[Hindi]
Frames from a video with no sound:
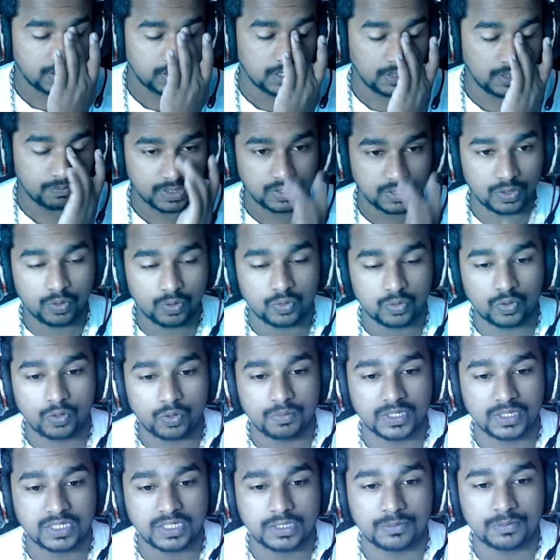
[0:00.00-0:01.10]
तीन पत्ती ऑक्टो
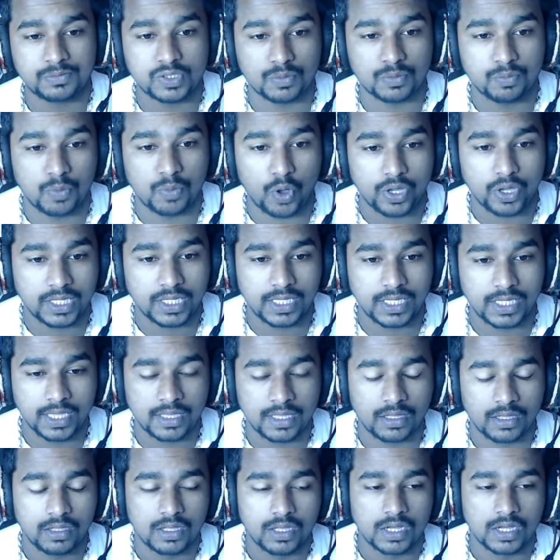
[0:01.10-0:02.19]
में चिप्स बॉय किए
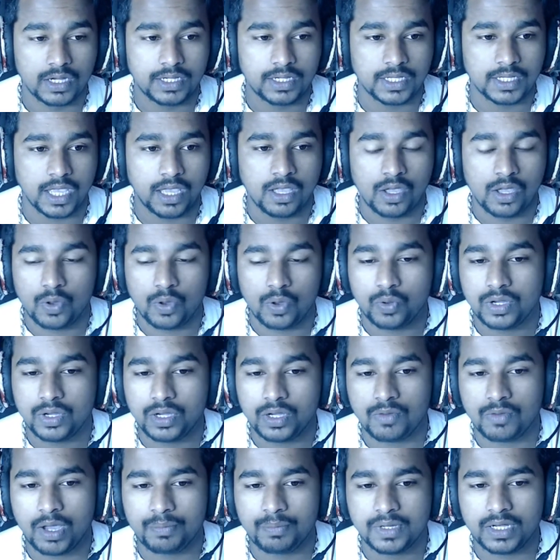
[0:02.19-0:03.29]
ठीक है उनने
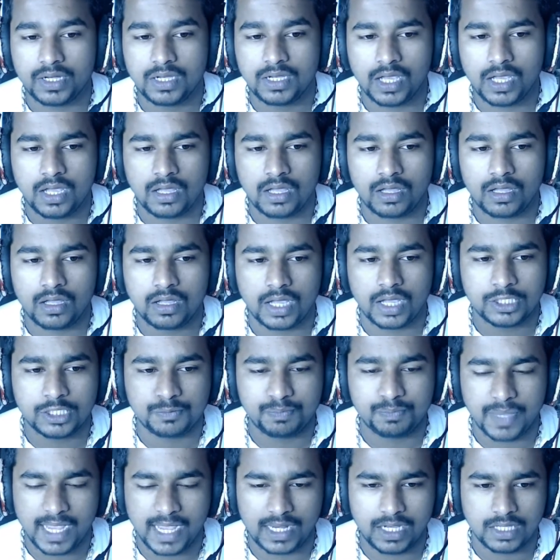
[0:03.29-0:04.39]
वहाँ पर लिया गाइस
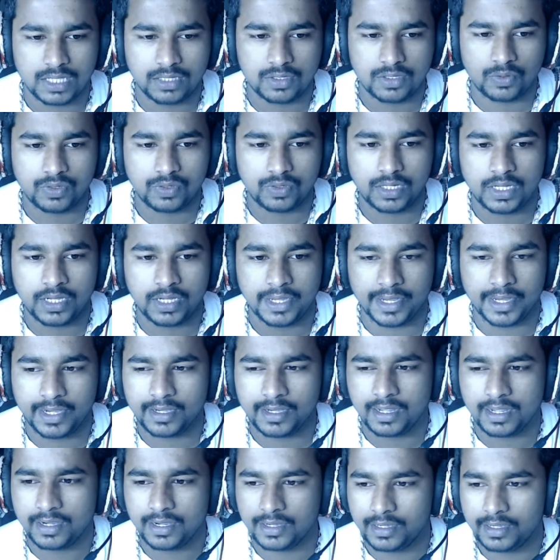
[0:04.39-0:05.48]
पैक लिया था उनने एट
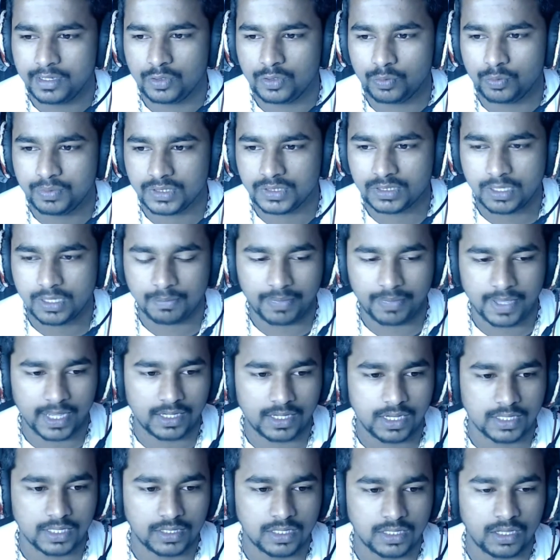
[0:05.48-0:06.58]
हंड्रेड रुपीज़ का पैक
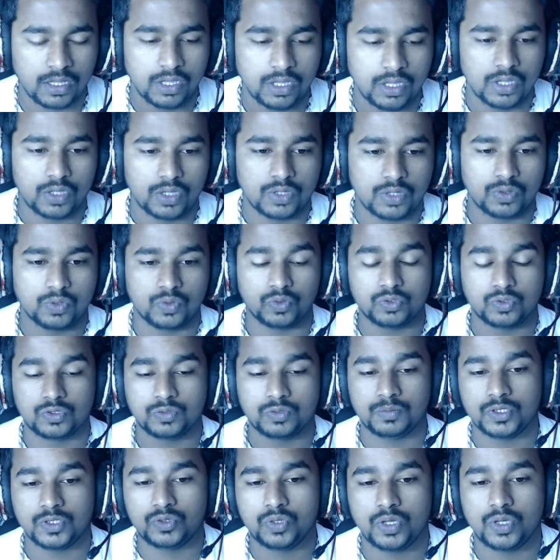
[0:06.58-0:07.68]
लिया था तो
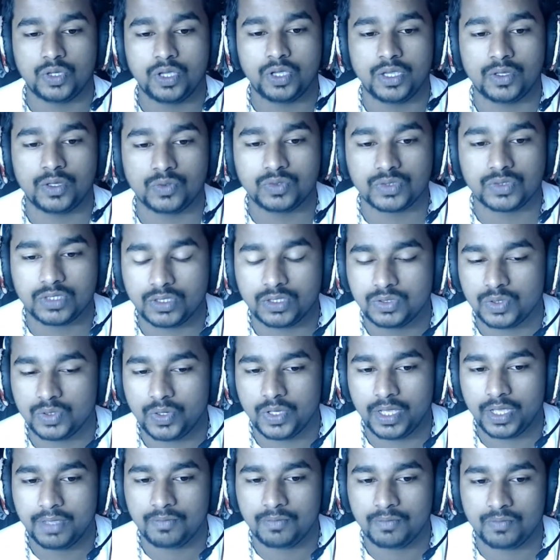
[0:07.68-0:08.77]
उसमें जो है उसके जो
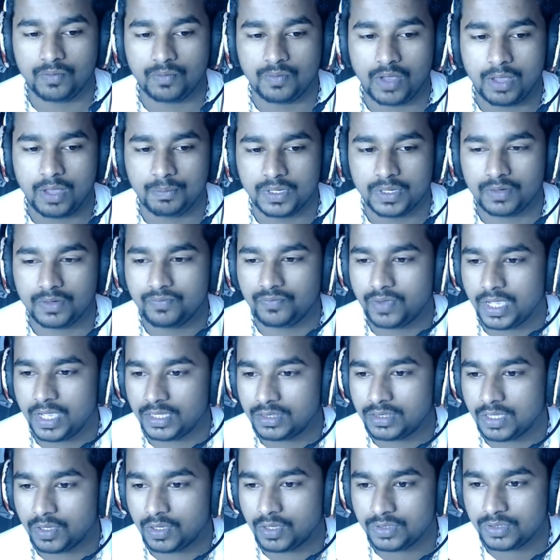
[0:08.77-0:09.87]
है वहाँ पर फाइव
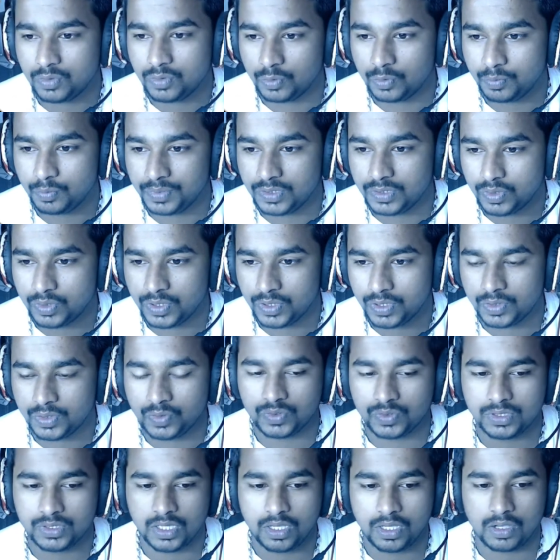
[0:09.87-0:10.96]
थाउजेंड रुपीज़ जो है
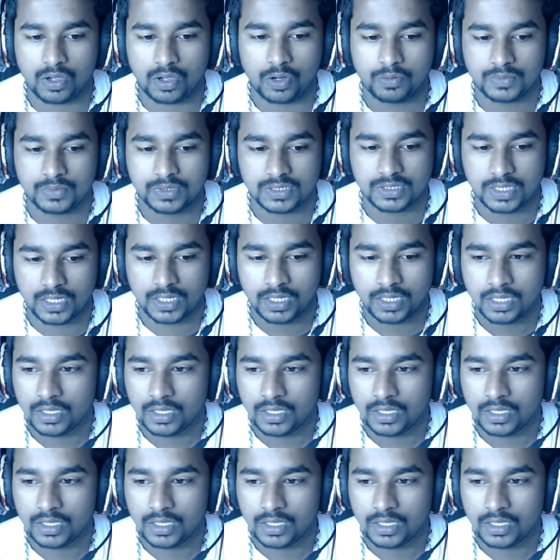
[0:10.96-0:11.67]
उसके अकाउंट में से